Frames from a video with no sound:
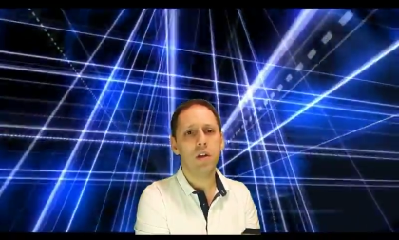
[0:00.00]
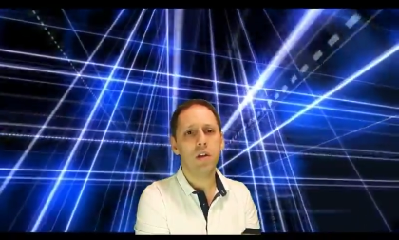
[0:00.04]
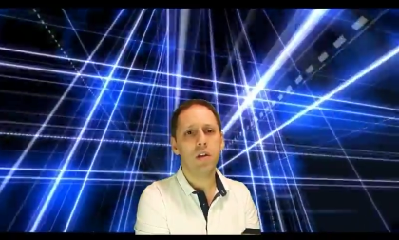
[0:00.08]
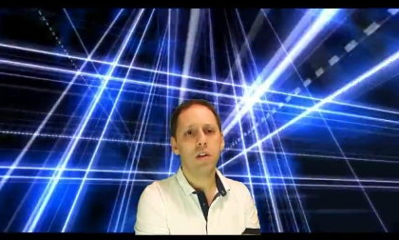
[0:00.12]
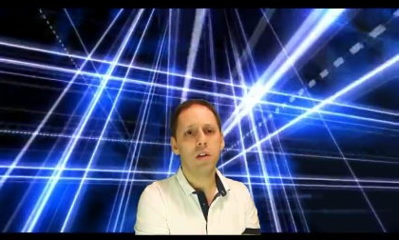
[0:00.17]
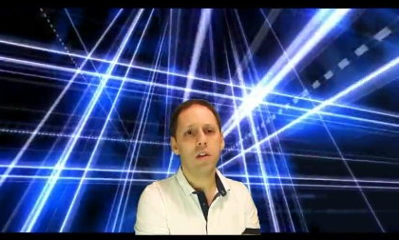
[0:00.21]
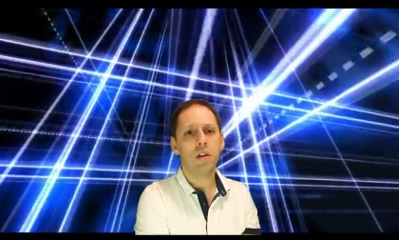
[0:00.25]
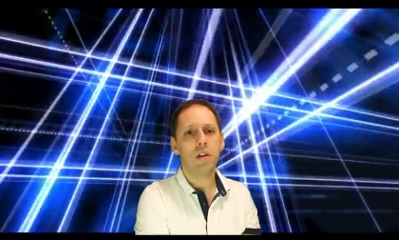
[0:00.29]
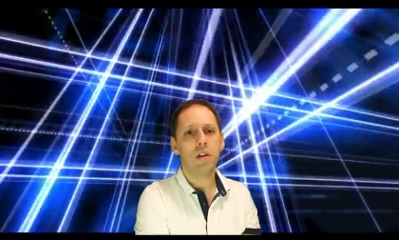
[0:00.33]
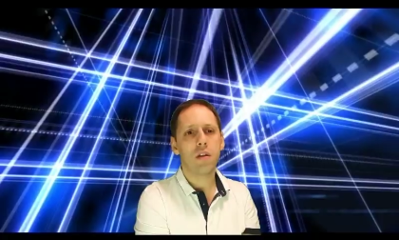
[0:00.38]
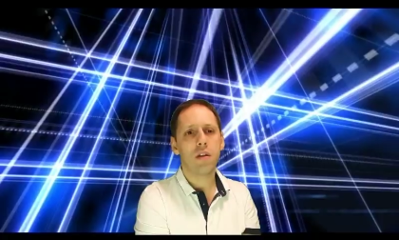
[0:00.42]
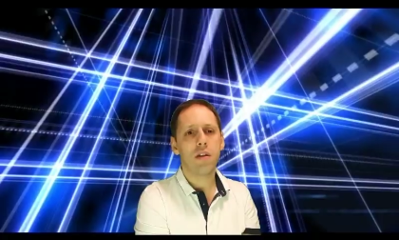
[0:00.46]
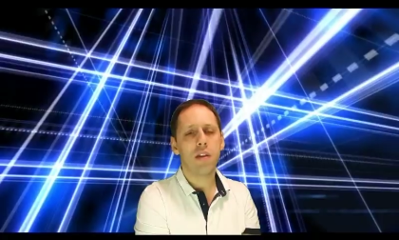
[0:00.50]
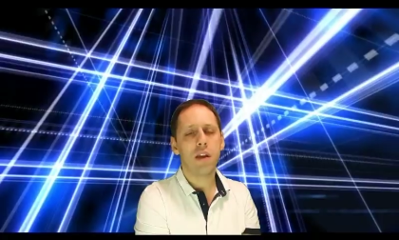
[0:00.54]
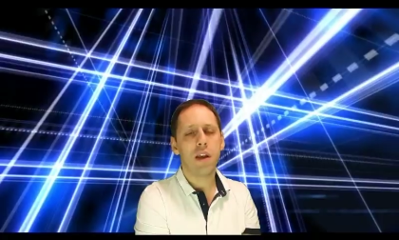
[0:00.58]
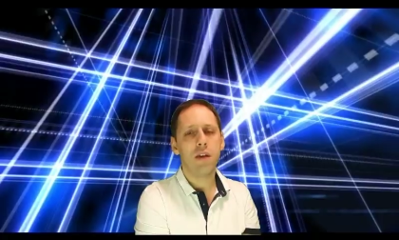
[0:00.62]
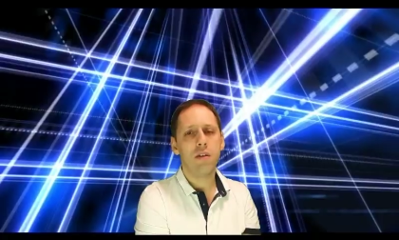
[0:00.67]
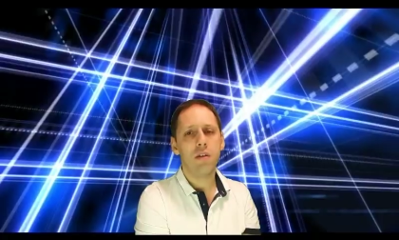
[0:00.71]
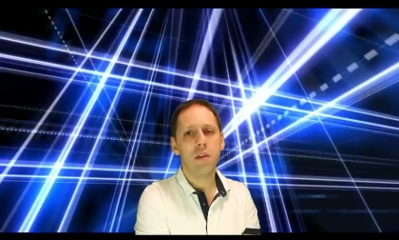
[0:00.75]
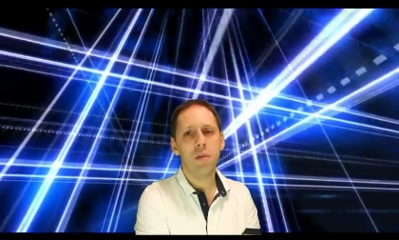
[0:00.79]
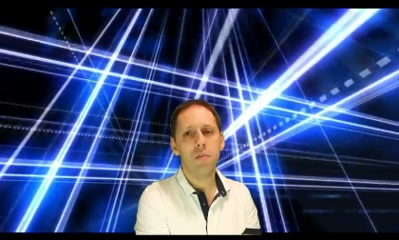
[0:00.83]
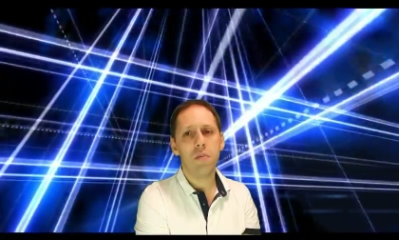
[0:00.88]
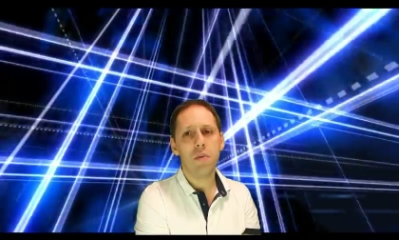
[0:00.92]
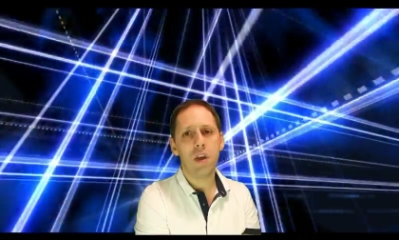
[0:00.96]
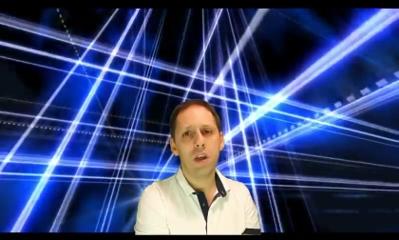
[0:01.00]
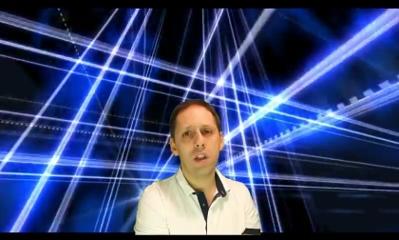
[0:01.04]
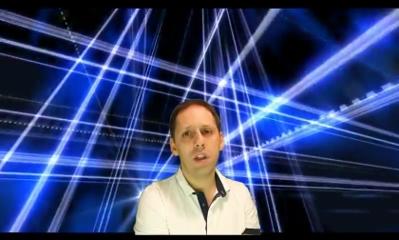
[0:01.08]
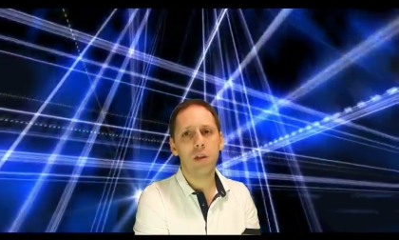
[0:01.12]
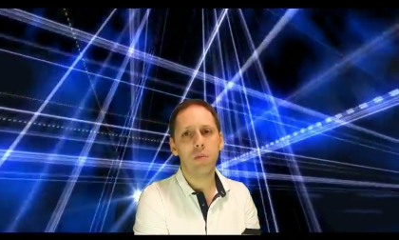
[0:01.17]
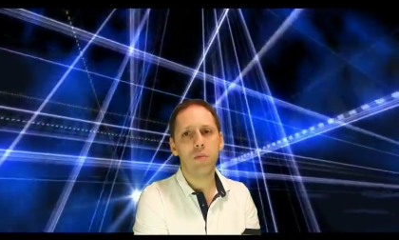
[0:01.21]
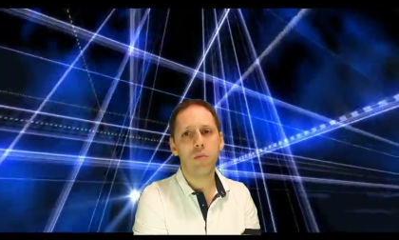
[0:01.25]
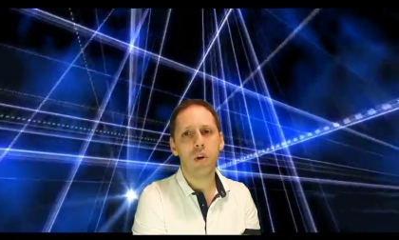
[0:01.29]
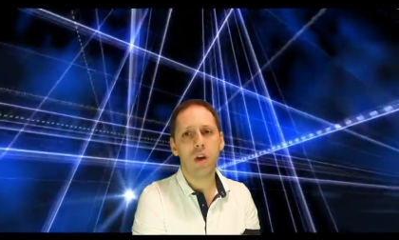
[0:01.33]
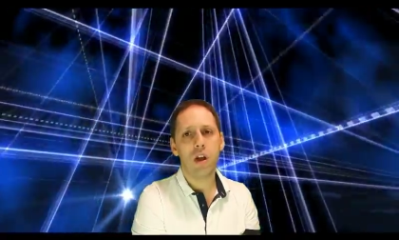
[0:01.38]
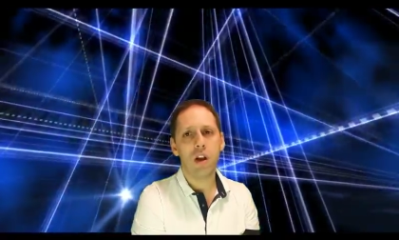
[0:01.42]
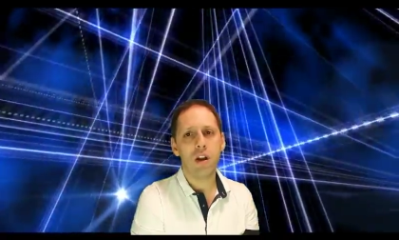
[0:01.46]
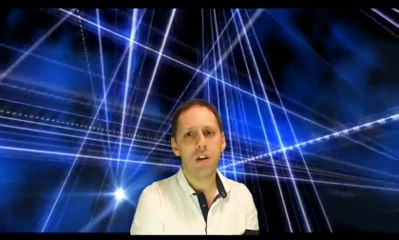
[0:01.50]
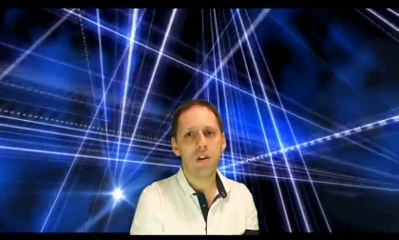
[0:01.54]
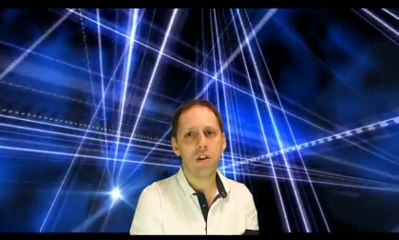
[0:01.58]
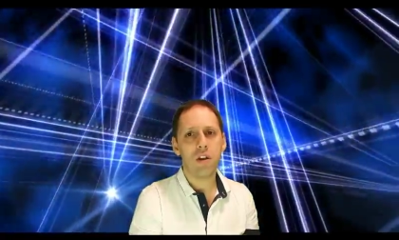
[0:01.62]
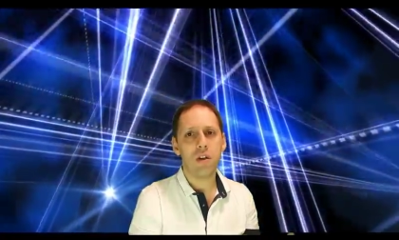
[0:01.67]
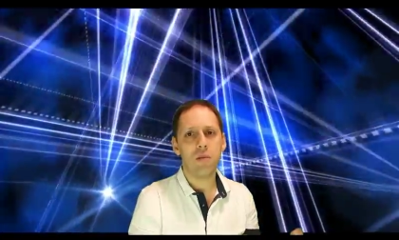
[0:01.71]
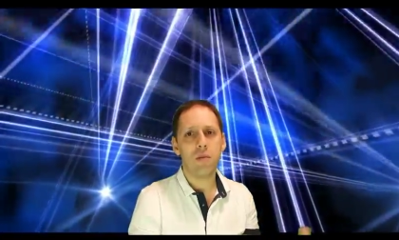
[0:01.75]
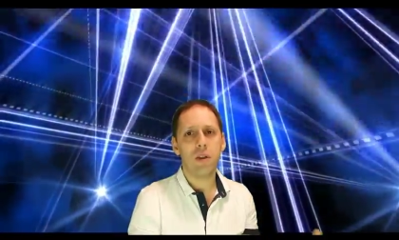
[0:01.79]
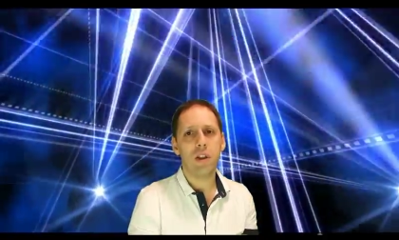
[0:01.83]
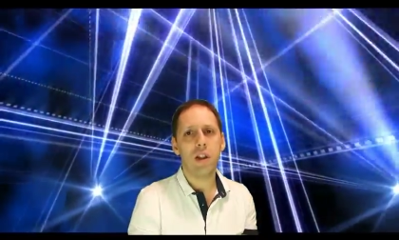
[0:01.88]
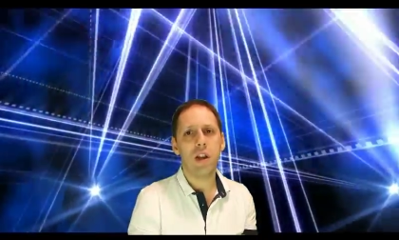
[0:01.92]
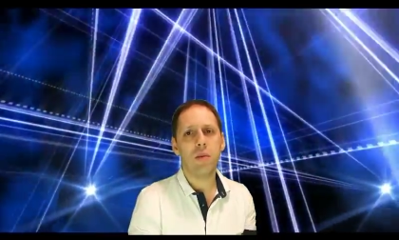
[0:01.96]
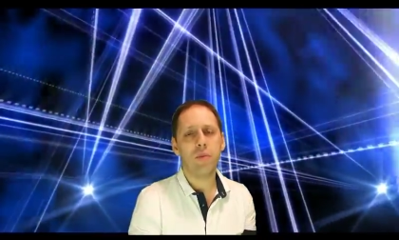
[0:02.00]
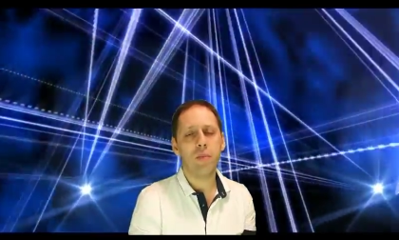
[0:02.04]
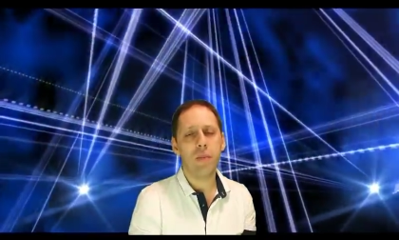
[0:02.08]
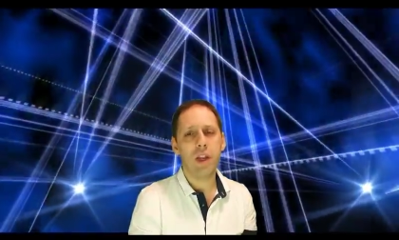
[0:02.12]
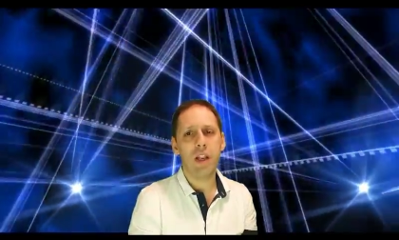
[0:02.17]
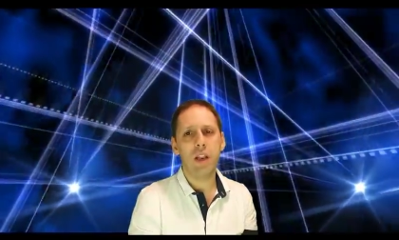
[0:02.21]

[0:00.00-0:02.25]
E, sevdiğim şey de bu araştırmalar